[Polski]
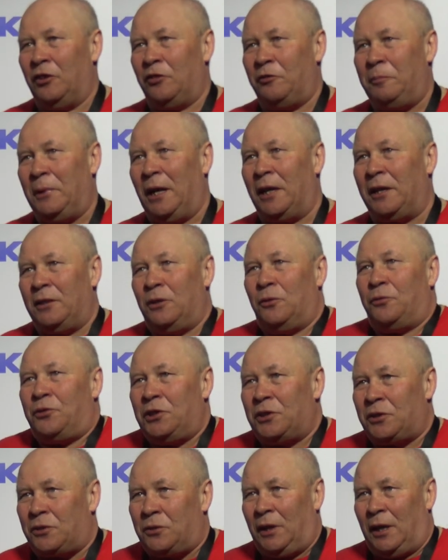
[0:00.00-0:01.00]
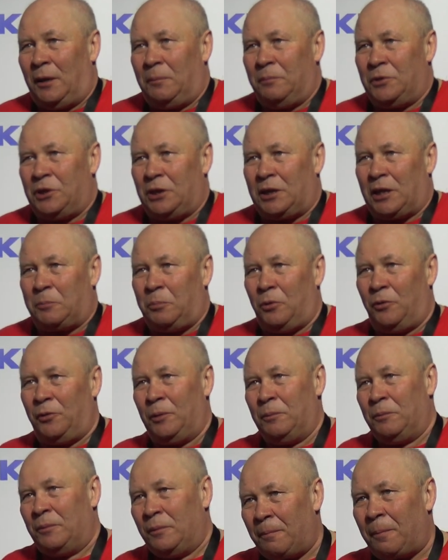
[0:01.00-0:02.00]
w miarę no wszystko nam, że tak
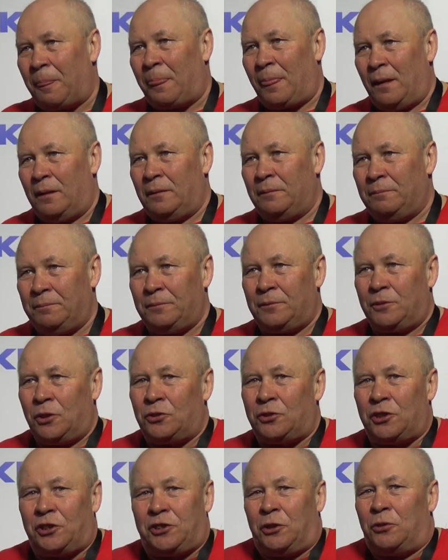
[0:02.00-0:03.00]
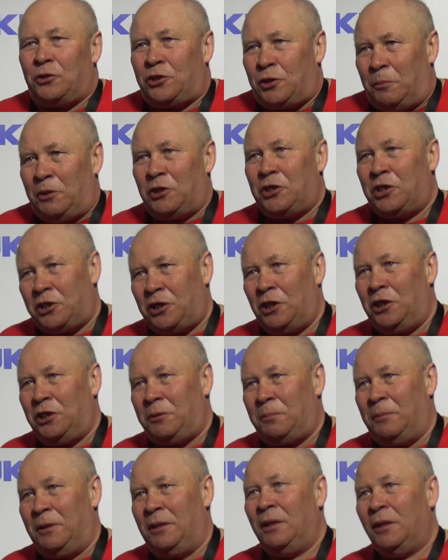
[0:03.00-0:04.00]
powiem, to czego sobie
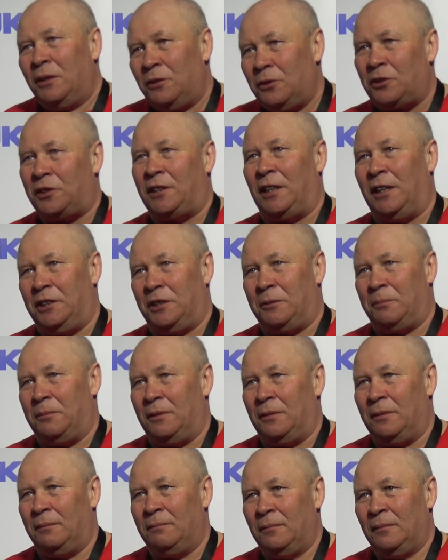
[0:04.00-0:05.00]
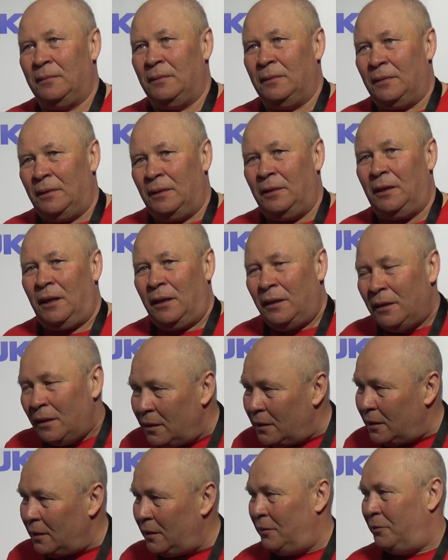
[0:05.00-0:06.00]
życzyliśmy, dostaliśmy
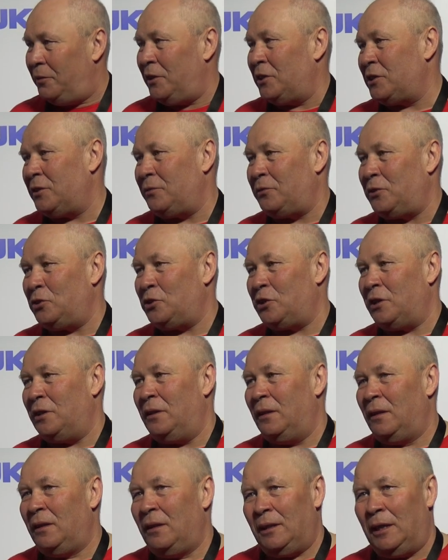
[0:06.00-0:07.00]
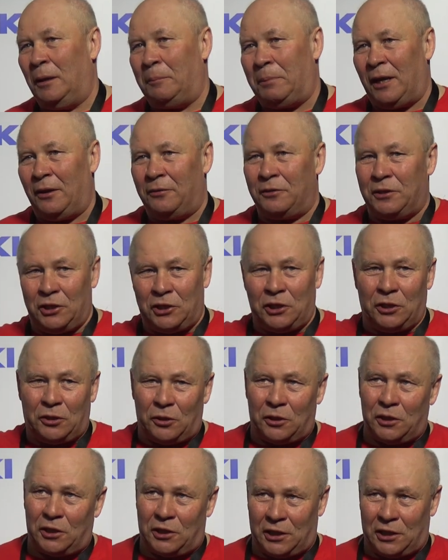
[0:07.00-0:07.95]
i wierzę w to, że naprawdę jeszcze trochę